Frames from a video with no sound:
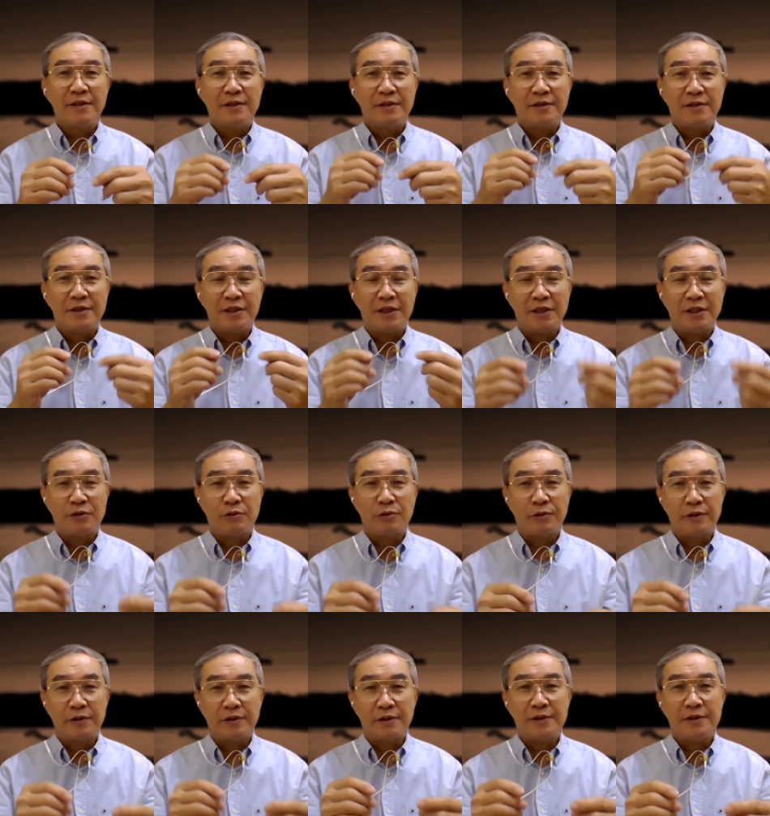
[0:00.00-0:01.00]
写作
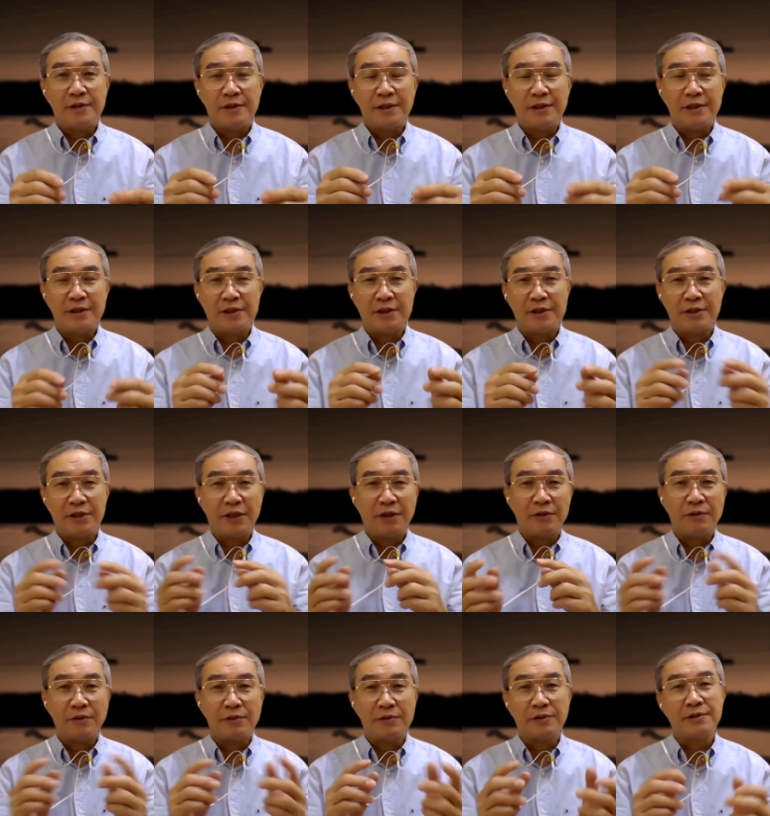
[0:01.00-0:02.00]
的日期的前
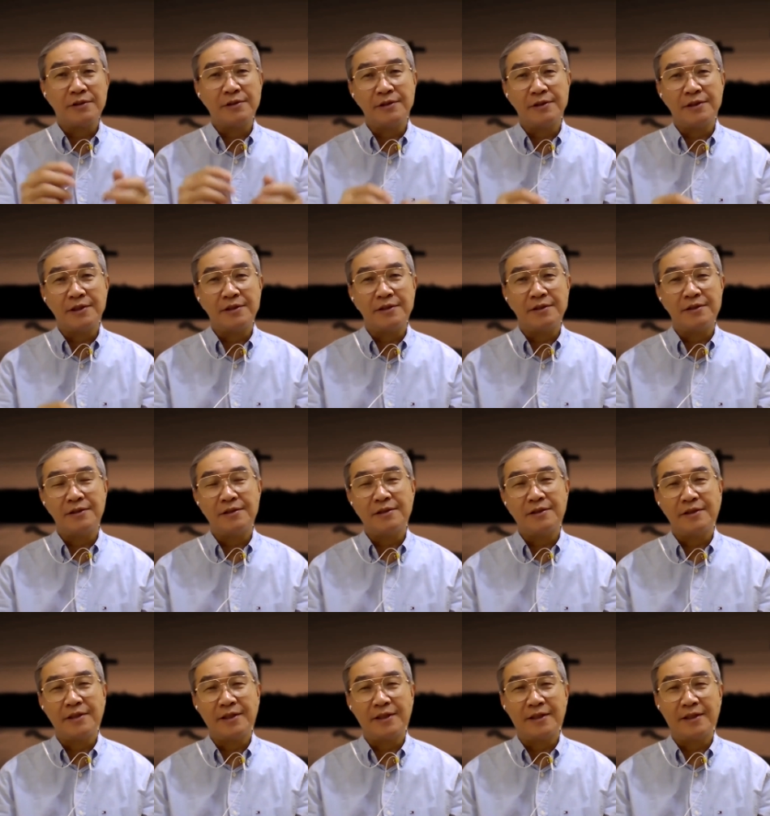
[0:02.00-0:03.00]
后时期
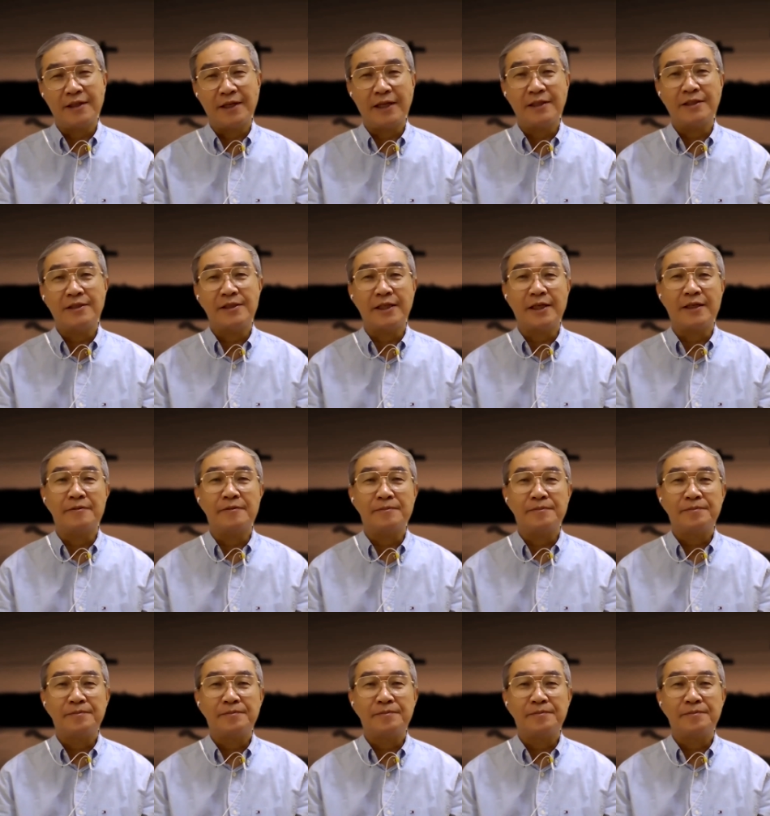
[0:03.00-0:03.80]
啊，来讲，